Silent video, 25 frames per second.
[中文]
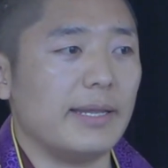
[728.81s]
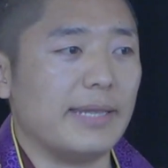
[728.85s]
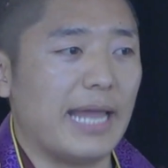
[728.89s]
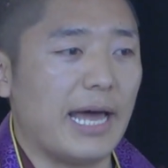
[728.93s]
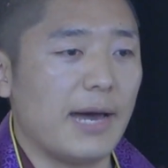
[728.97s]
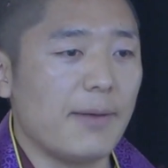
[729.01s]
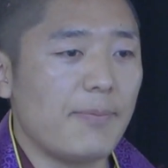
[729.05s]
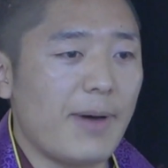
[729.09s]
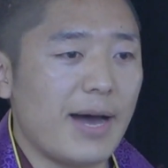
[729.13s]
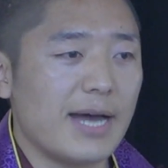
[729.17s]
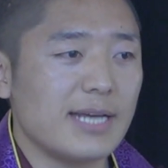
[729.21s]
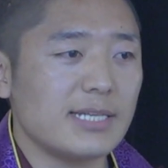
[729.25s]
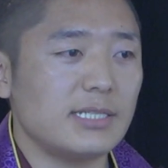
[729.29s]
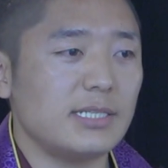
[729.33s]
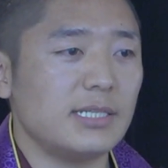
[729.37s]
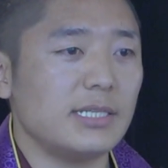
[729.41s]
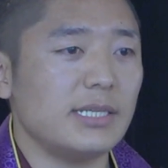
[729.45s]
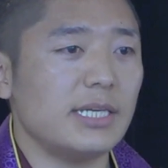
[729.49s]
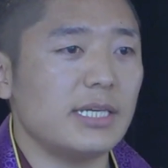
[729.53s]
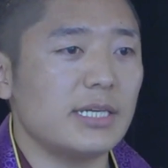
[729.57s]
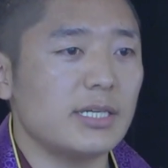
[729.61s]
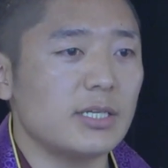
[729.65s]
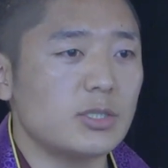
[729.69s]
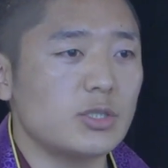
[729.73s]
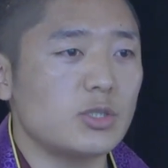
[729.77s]
哪怕是
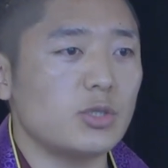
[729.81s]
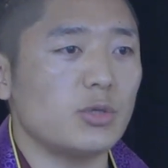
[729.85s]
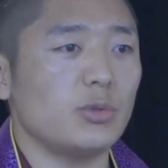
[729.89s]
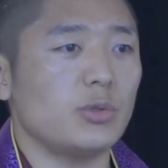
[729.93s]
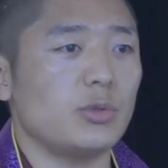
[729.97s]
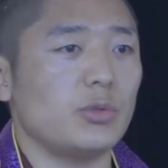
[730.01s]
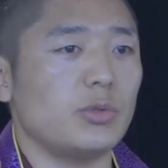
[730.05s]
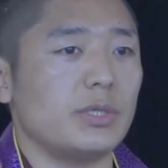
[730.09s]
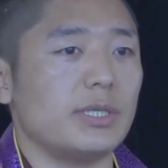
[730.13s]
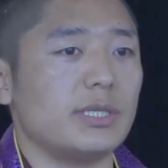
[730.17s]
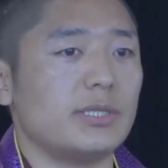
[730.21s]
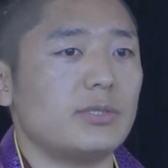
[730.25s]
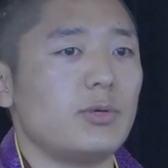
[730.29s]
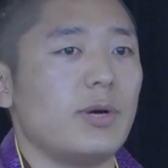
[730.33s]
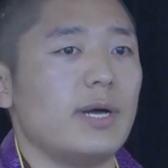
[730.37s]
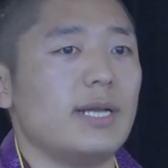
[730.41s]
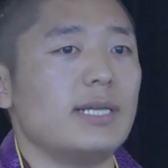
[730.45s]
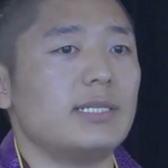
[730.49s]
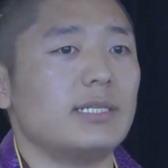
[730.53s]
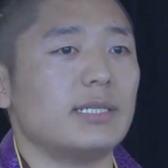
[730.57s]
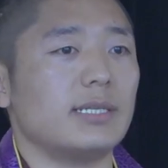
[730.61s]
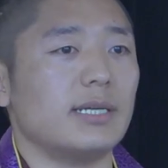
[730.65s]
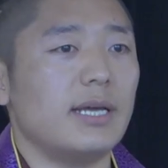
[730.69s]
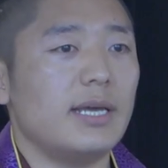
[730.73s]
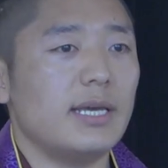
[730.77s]
一个咒语的传
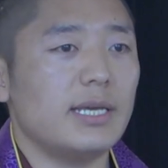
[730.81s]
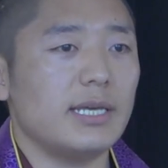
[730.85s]
承，